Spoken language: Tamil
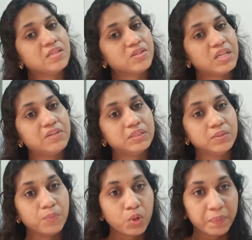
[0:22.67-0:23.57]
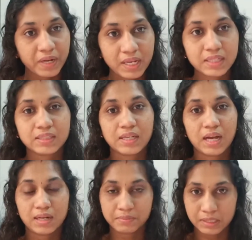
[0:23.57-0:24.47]
ஸோ நீங்கள் வந்து புக்
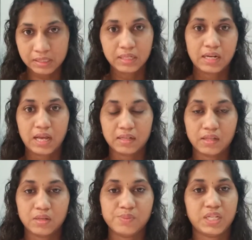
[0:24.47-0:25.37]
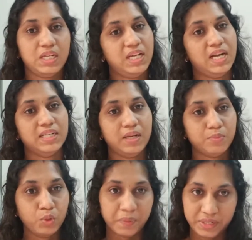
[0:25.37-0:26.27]
படிக்கிறதுக்கான பிகினராக இருந்தாலும் சரி நீங்கள் ஆல்ரெடி
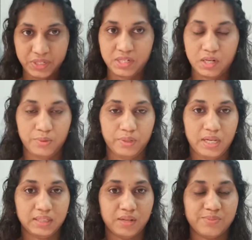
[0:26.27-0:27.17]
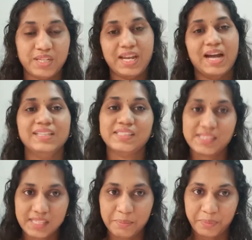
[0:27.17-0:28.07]
புக் படிச்சுட்டு இருக்கவங்களா இருந்தாலும் சரி
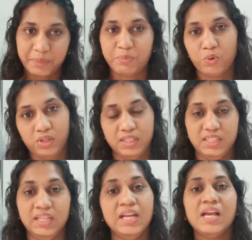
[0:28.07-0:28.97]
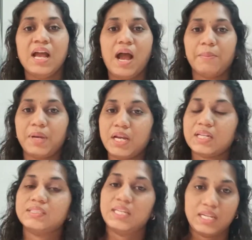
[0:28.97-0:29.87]
அடுத்தடுத்து எப்படி போகிறது
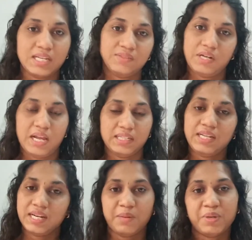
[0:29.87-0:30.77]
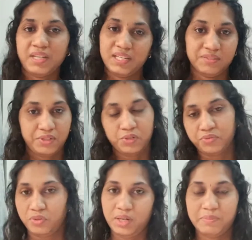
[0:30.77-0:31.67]
அப்படின்றது தெரியாதவங்களா இருந்தால் கண்டிப்பாக நீங்கள் இந்த வீடியோ
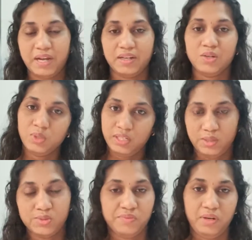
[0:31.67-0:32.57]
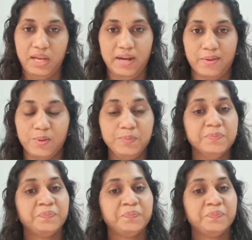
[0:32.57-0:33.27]
ஃபுல்லாக பாருங்கள் உங்களுக்கு யூஸ்ஃபுல்லாக இருக்கும்